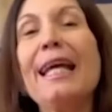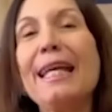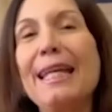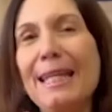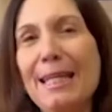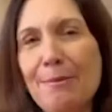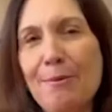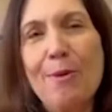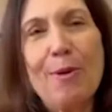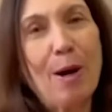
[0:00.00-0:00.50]

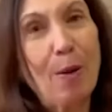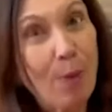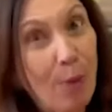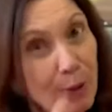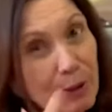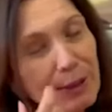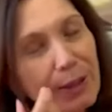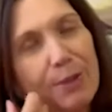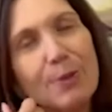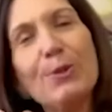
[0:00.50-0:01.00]
E uma
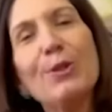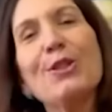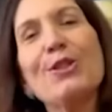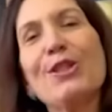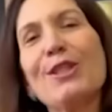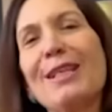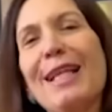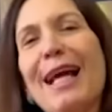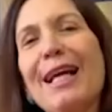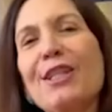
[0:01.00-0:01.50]
outra
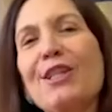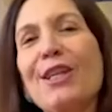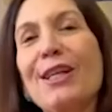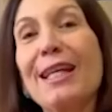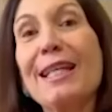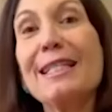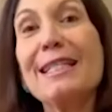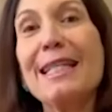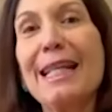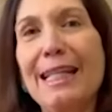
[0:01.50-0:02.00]
curiosidade é
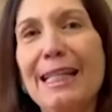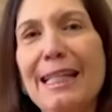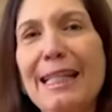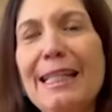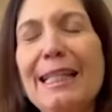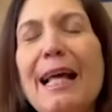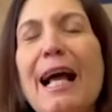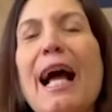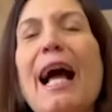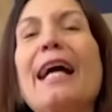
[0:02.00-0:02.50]
que a
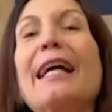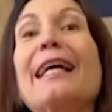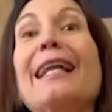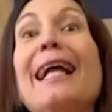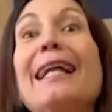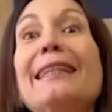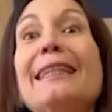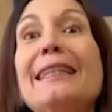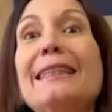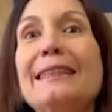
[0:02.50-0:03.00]
Celina
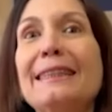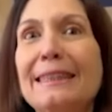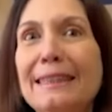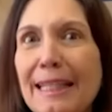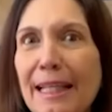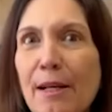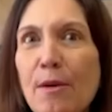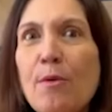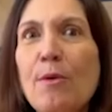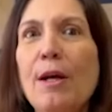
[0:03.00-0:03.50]

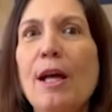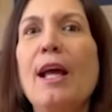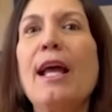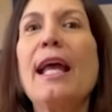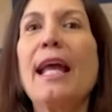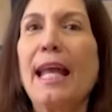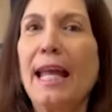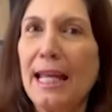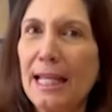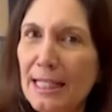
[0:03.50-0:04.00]
agradeceu
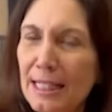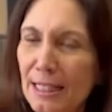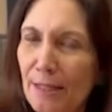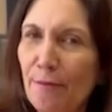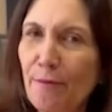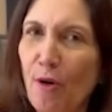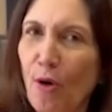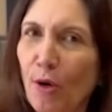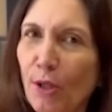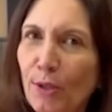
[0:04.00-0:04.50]
esse
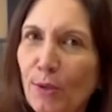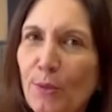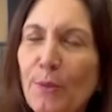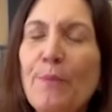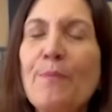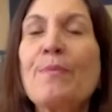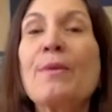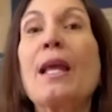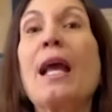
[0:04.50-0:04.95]
voto